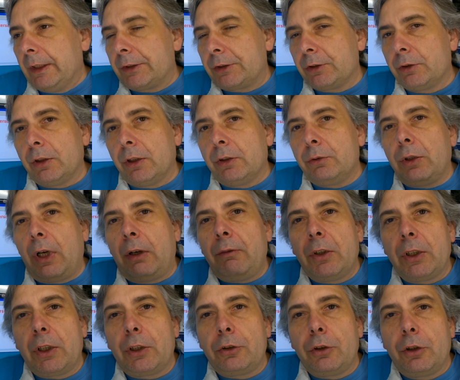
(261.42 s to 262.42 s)
So, nun haben
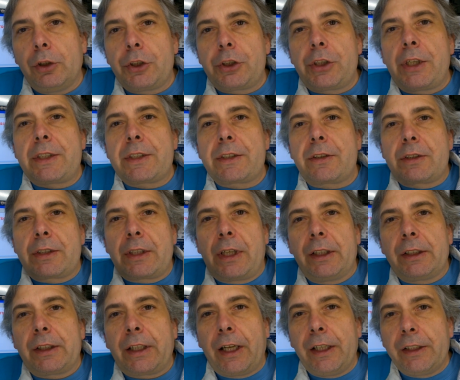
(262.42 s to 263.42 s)
wir natürlich jetzt
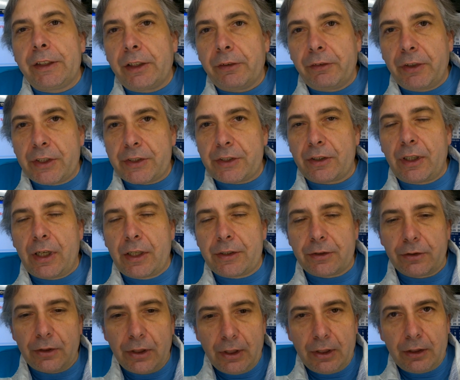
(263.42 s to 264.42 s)
zurzeit keinen Gewässer,
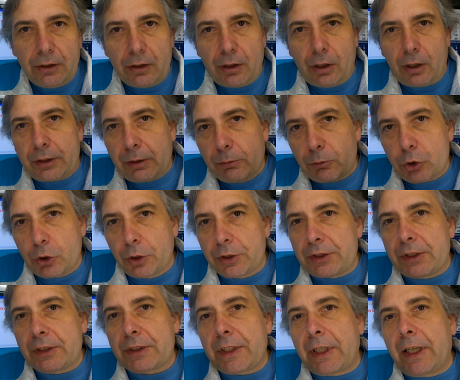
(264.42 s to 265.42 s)
also nach dem
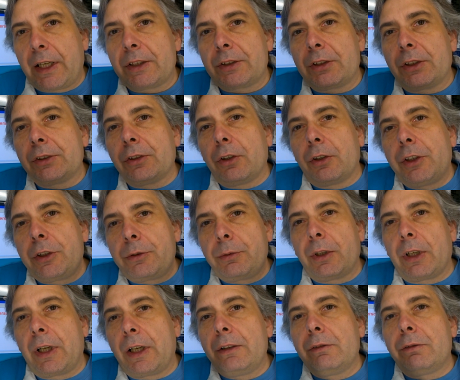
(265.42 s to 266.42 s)
Sturz des Kaisers noch nicht
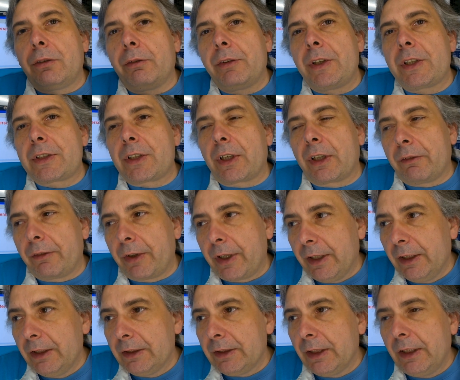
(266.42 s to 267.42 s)
wieder einen Verweser
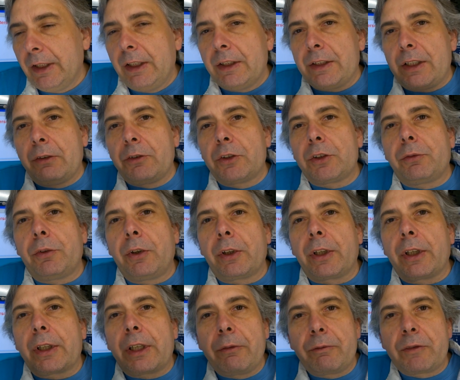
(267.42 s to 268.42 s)
gewählt.
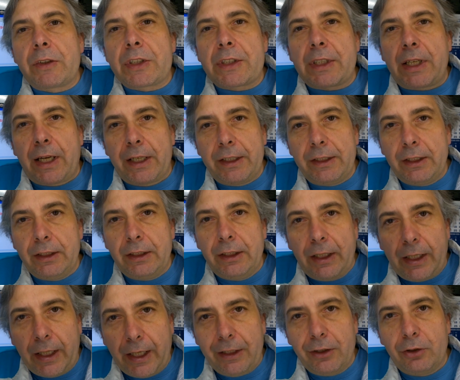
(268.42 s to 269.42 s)
Demzufolge gibt es keine
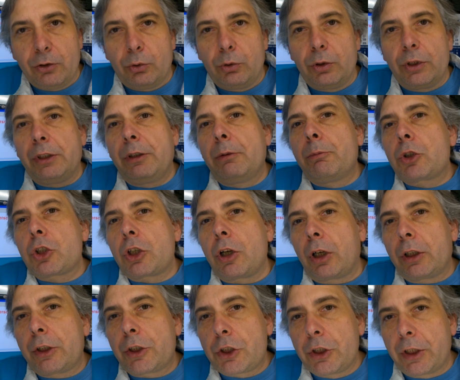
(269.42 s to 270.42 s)
Änderung in dem
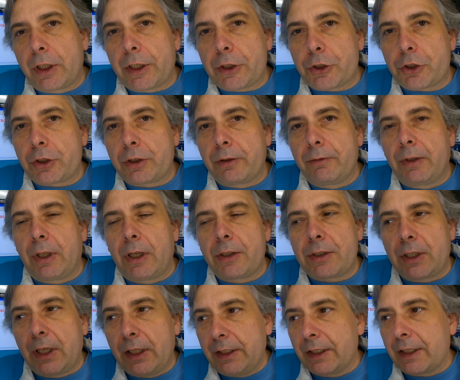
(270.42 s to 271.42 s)
staatlichen Recht.
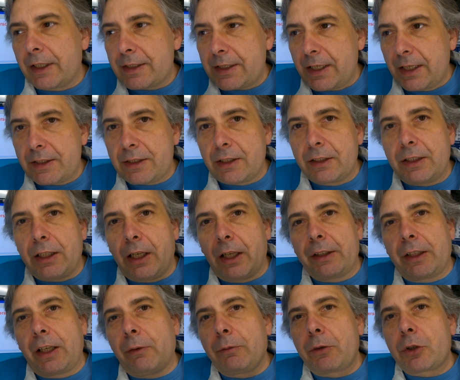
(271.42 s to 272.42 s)
Also alle Gesetze, die
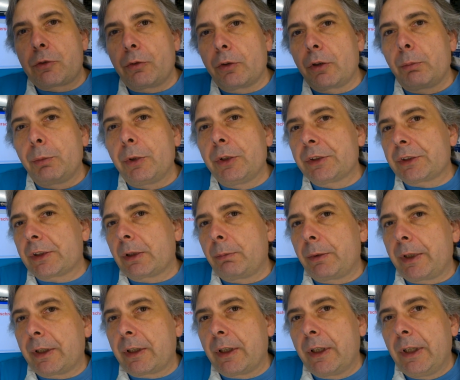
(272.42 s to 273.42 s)
angeblich von der
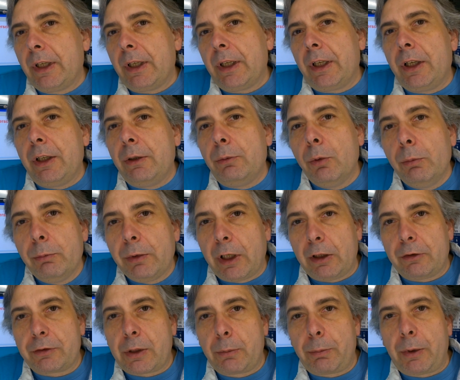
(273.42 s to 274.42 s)
Bundesrepublik in
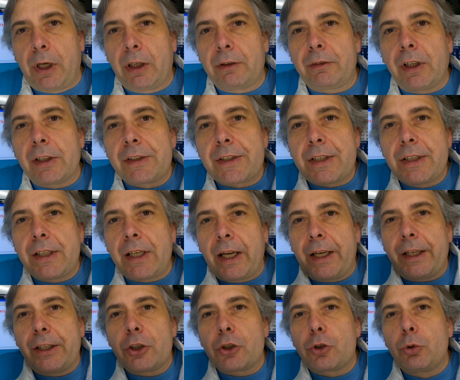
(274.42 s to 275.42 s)
Umlauf gebracht werden, sind
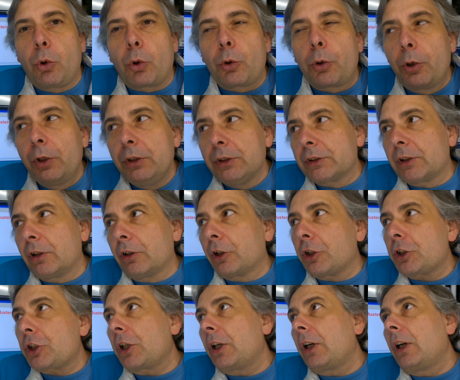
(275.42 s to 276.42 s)
eigentlich nur
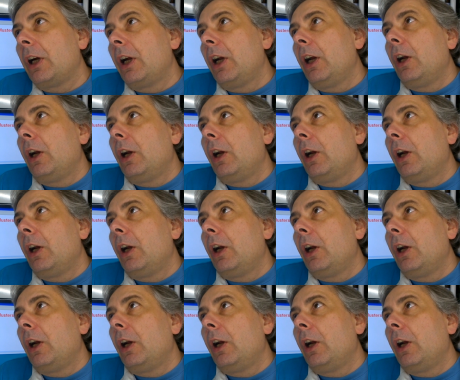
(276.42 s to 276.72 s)
künstlerische